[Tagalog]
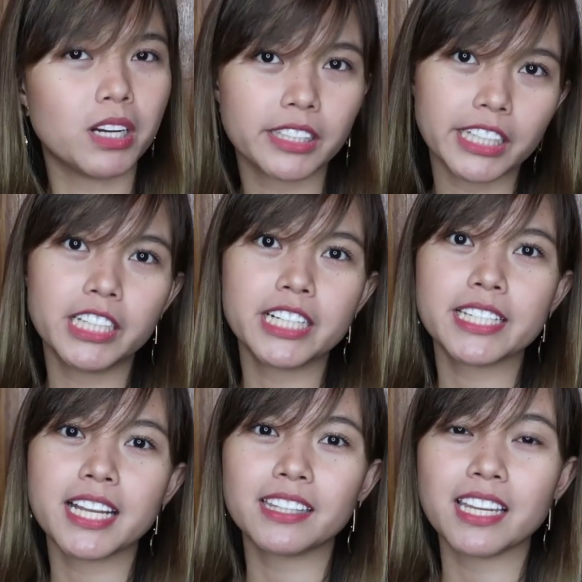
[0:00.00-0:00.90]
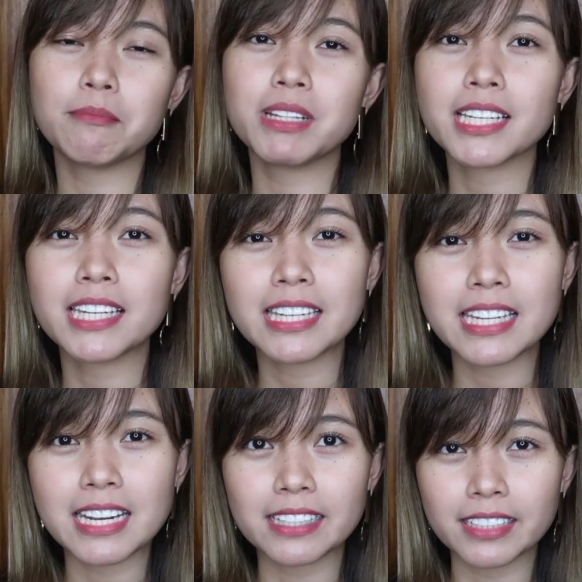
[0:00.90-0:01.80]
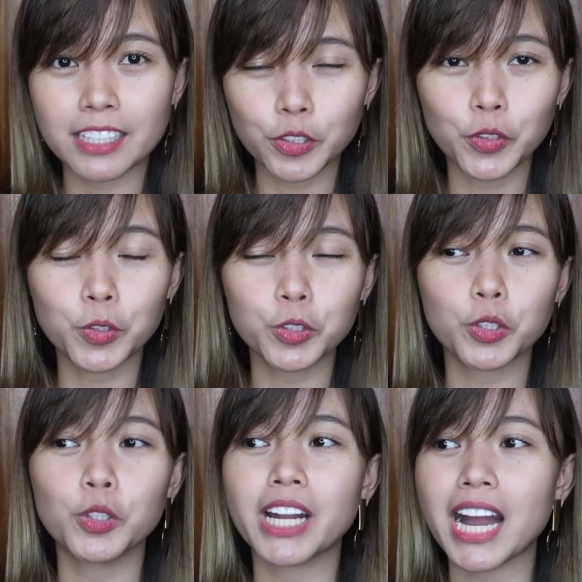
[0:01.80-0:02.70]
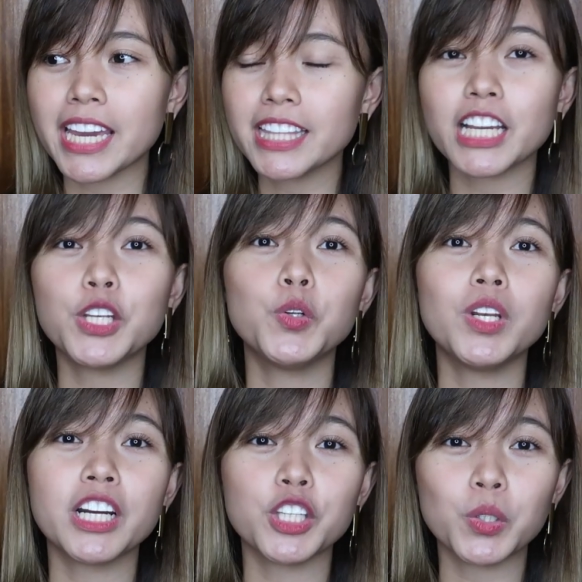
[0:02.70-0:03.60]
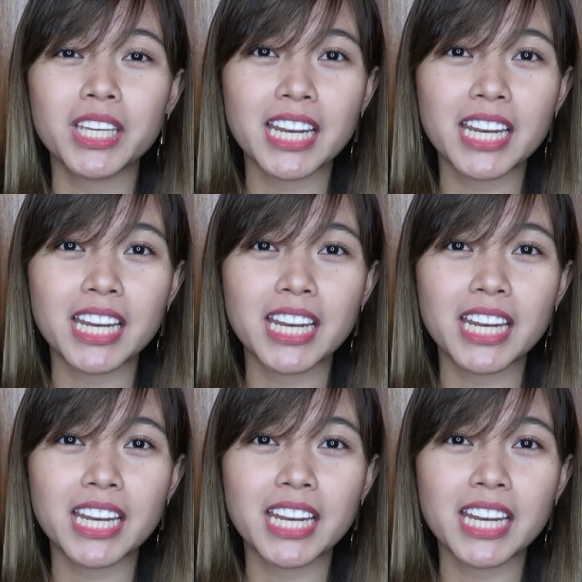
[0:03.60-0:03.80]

yung mga toddlers natin, minsan hindi natin nakokontrol kahit ano lang yung